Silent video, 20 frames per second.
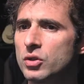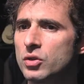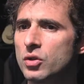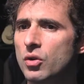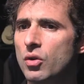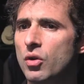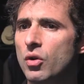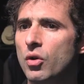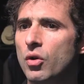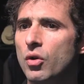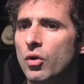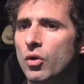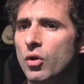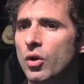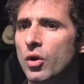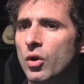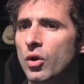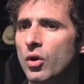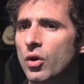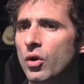dans euh,
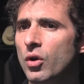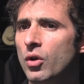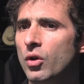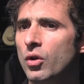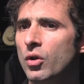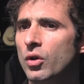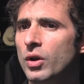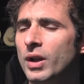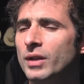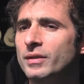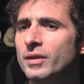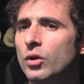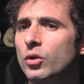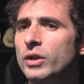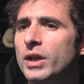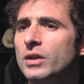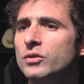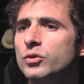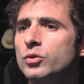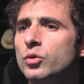
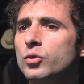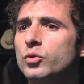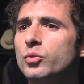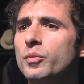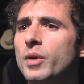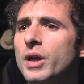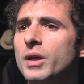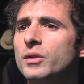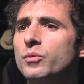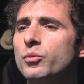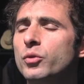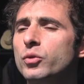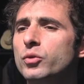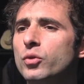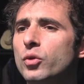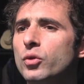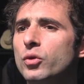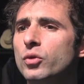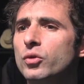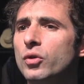l'interrogation humaine
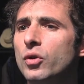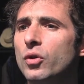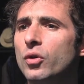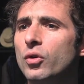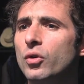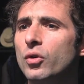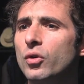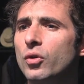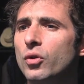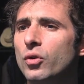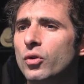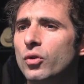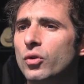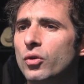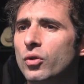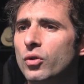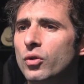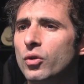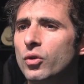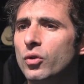plutôt que dans
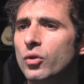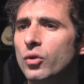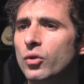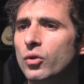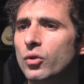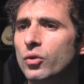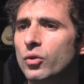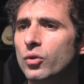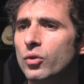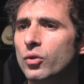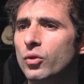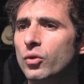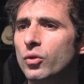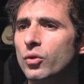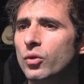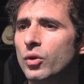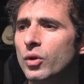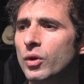euh, le,